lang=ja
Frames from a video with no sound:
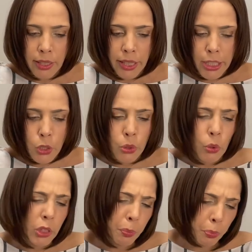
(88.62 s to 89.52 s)
え中
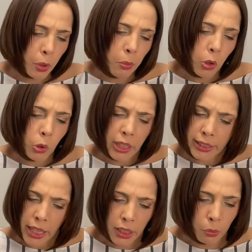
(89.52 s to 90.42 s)
央日報もこれは
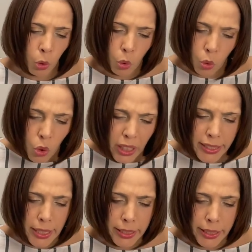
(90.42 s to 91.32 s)
何も大げ
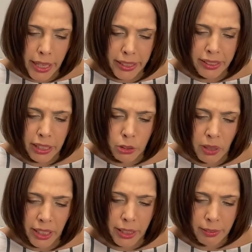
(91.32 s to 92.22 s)
さに書いている
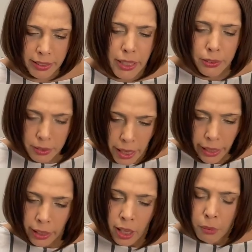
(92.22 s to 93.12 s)
わけではなく
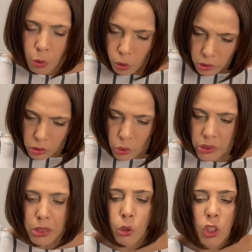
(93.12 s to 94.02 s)
て、もう本当
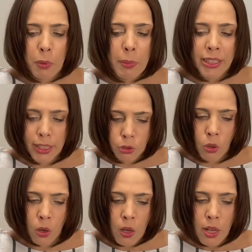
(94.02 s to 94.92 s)
にこのままだ
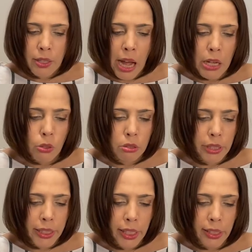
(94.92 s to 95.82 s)
と、韓国
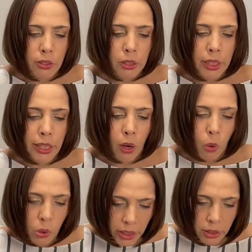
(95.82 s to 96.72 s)
で金融危機が
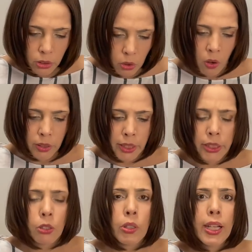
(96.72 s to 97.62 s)
起きると記
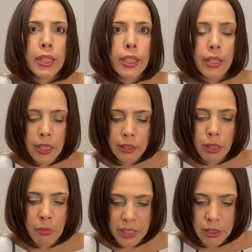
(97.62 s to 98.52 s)
事の中で書いて
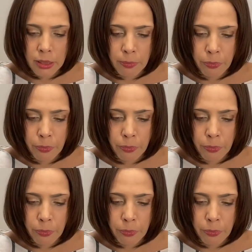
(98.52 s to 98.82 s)
います。